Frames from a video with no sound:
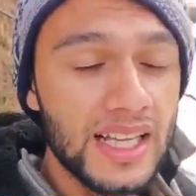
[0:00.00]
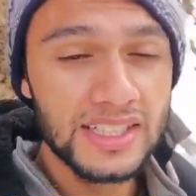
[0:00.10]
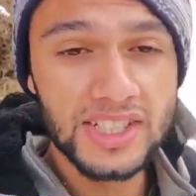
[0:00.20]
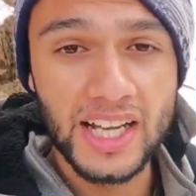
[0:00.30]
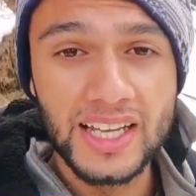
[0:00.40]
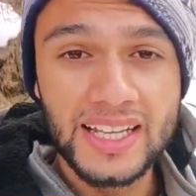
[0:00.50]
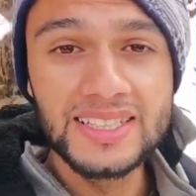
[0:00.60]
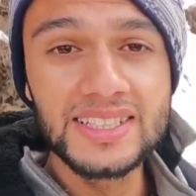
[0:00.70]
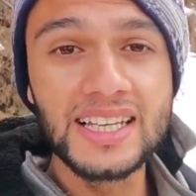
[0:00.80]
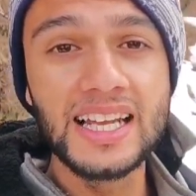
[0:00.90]
अच्छा
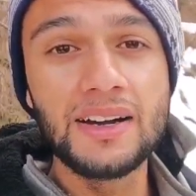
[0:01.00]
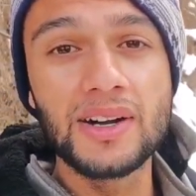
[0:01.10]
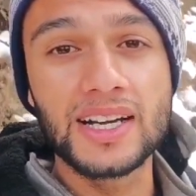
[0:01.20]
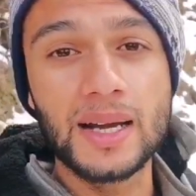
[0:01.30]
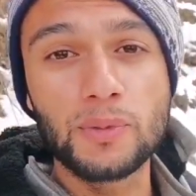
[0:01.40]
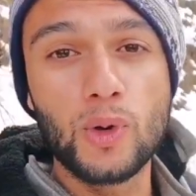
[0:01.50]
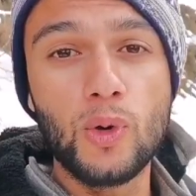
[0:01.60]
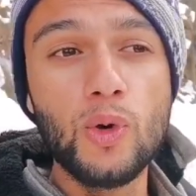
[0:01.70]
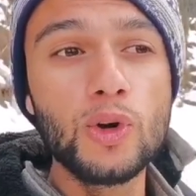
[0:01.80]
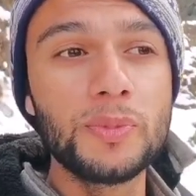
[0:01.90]
इसके अलावा अगर आपको
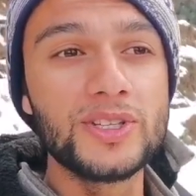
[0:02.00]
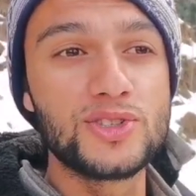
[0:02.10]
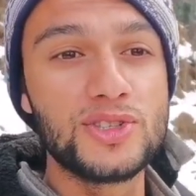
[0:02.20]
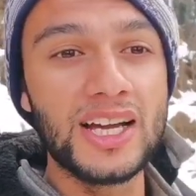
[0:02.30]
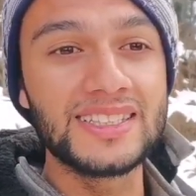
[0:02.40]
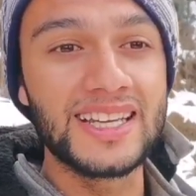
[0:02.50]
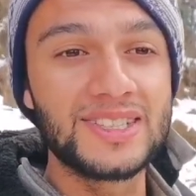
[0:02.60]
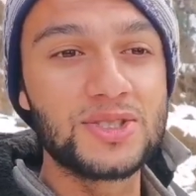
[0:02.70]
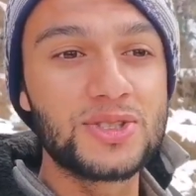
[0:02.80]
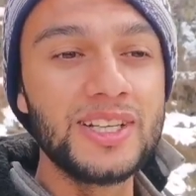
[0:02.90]
और भी ज़्यादा
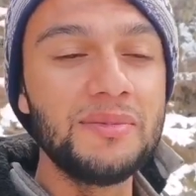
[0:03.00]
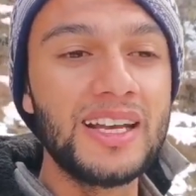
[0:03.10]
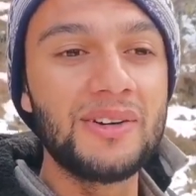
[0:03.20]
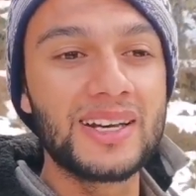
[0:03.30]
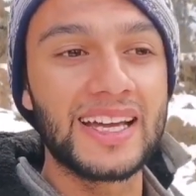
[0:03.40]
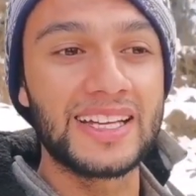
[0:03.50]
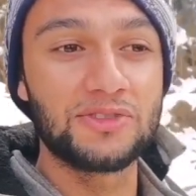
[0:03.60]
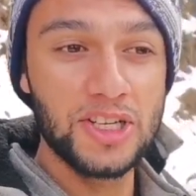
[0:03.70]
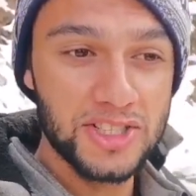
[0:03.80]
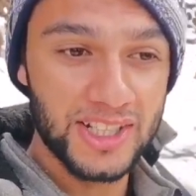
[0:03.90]
एक्सट्रीम लेवल का
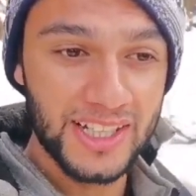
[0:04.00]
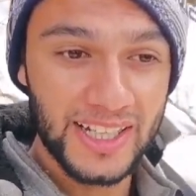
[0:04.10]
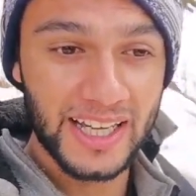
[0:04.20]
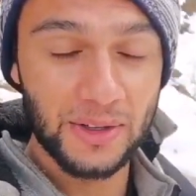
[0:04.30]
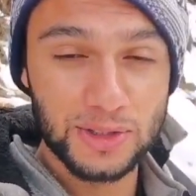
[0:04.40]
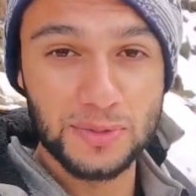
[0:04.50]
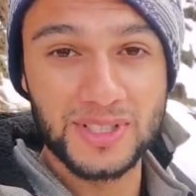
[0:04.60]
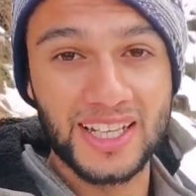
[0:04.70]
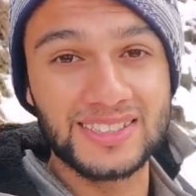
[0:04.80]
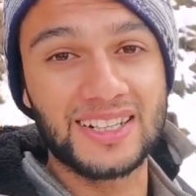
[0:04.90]
एडवेंचर लेना है और
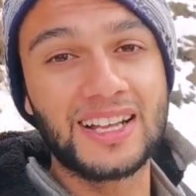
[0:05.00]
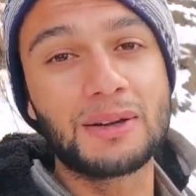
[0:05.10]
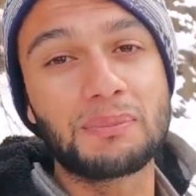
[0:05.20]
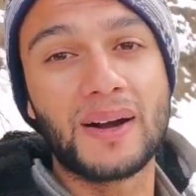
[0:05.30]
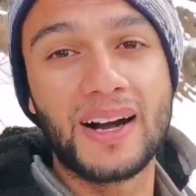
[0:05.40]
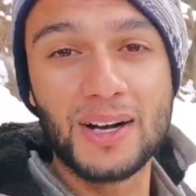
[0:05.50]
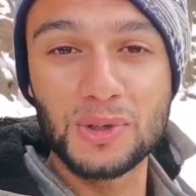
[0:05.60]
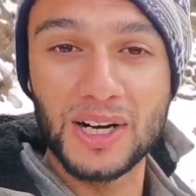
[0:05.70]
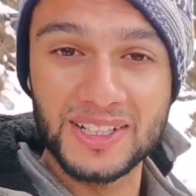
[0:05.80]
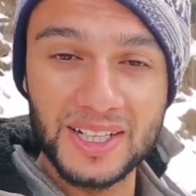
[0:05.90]
सबसे ख़तरनाक पहाड़ों
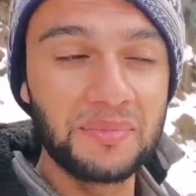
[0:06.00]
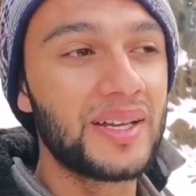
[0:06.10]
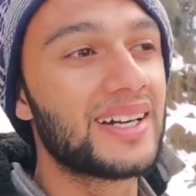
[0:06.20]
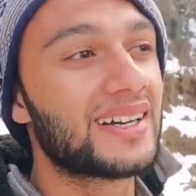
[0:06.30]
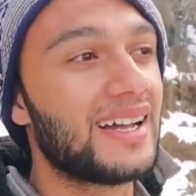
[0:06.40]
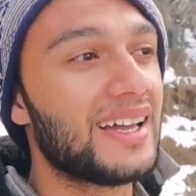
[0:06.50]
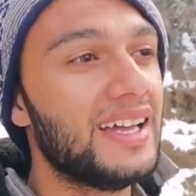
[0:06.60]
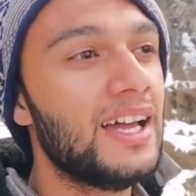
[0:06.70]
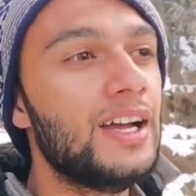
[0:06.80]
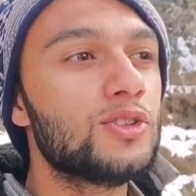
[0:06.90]
का ट्रिक भी करना है
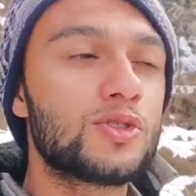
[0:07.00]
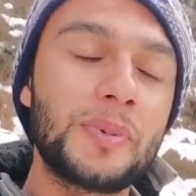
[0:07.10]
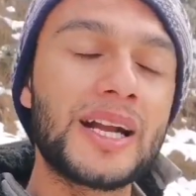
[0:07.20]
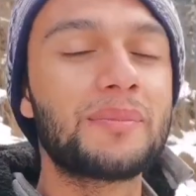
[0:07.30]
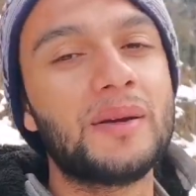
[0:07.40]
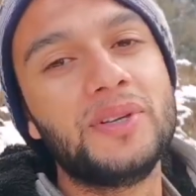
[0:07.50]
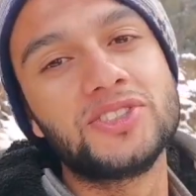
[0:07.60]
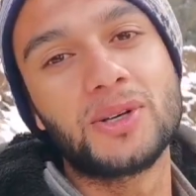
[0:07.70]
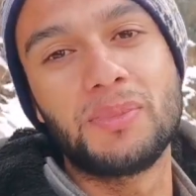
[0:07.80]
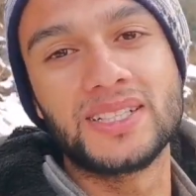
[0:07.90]
तो फिर आप गबीन
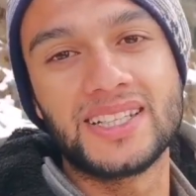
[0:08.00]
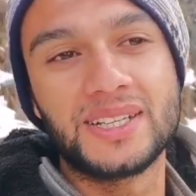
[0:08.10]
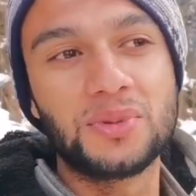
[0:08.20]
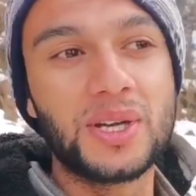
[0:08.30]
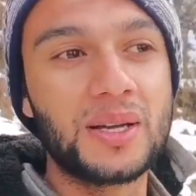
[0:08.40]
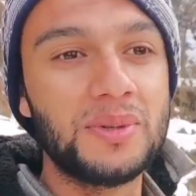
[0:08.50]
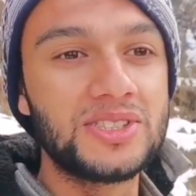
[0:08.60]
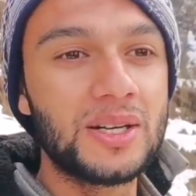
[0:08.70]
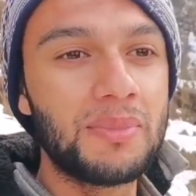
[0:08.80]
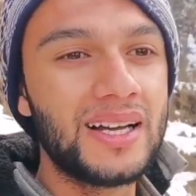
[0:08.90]
जब्बा जाए क्योंकि
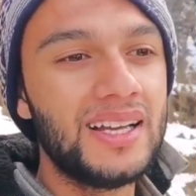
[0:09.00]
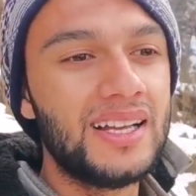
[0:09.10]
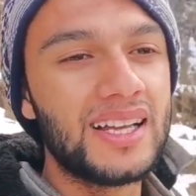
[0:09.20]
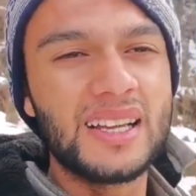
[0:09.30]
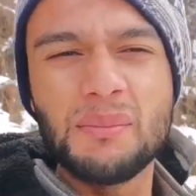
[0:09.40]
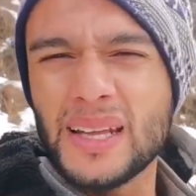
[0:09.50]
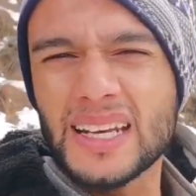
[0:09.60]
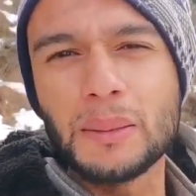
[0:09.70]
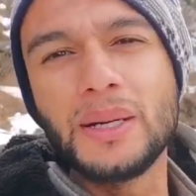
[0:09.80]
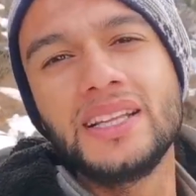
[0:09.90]
गबीन जब्बा लेकिन मैं
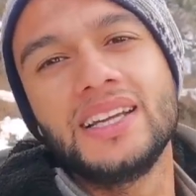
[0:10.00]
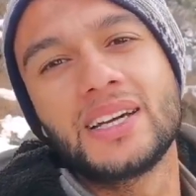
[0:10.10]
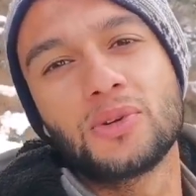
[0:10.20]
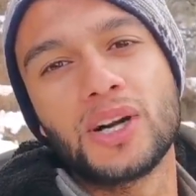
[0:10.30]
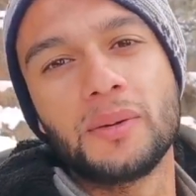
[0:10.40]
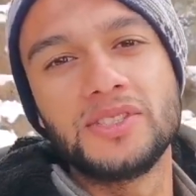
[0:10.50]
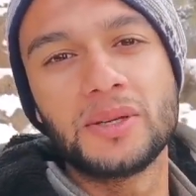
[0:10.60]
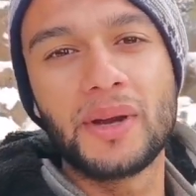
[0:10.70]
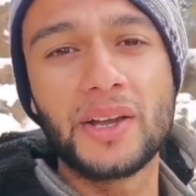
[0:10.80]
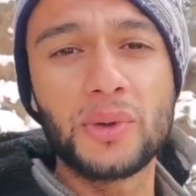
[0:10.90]
रिकमेंड नहीं करूँगा गबीन
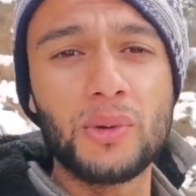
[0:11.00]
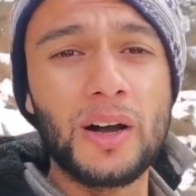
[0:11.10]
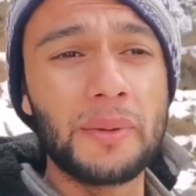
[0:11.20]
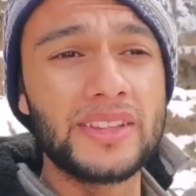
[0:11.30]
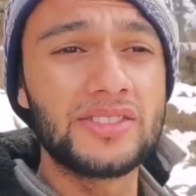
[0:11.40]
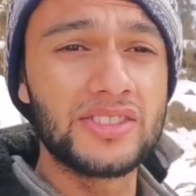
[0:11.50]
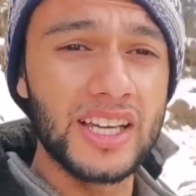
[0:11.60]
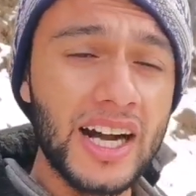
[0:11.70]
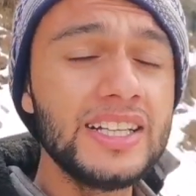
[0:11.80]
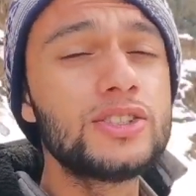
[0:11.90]
जब्बा क्योंकि वहाँ पर
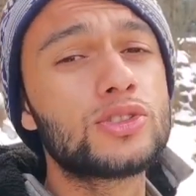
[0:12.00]
इंतहाई